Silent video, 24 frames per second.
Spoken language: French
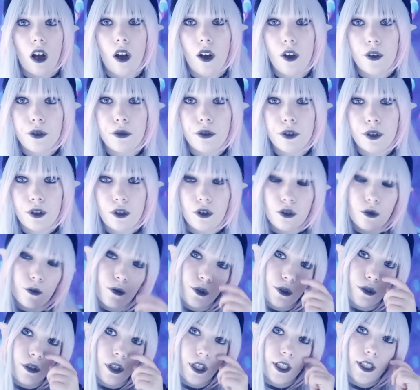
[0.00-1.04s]
Ensuite ce que je
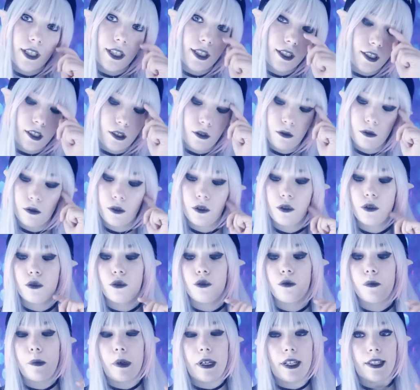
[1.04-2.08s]
me suis acheté c'est donc
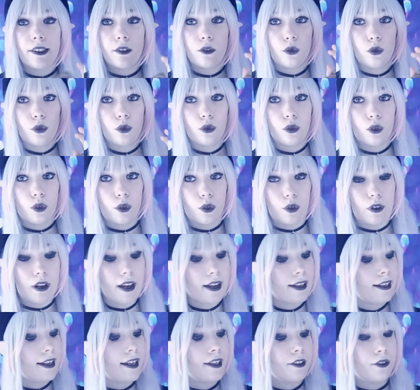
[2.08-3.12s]
une palette de
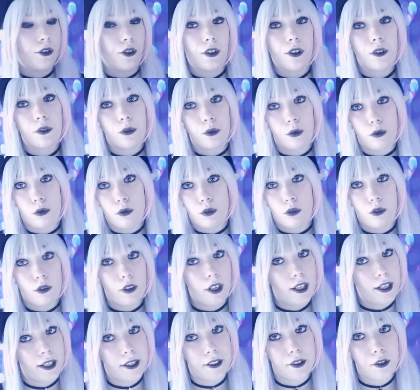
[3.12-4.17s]
highlighter. Donc le
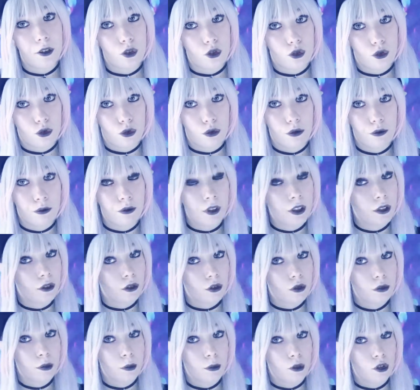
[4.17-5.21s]
highlighter j'en suis fan en
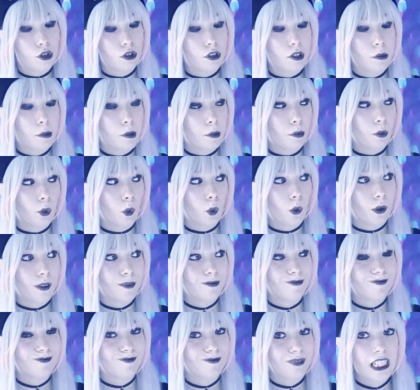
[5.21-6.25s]
ce moment, je sais pas pourquoi.
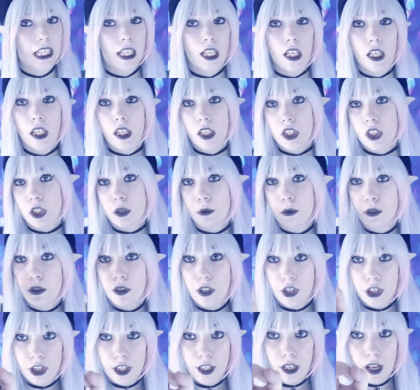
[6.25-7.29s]
Je me suis
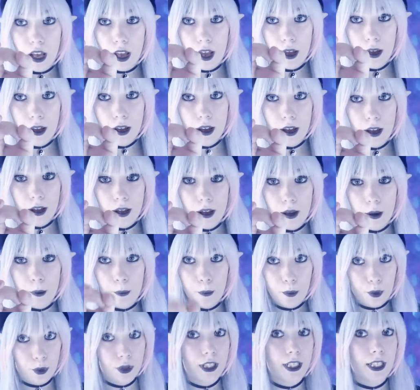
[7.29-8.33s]
acheté un
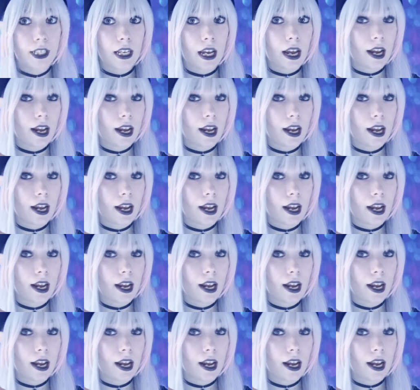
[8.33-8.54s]
petit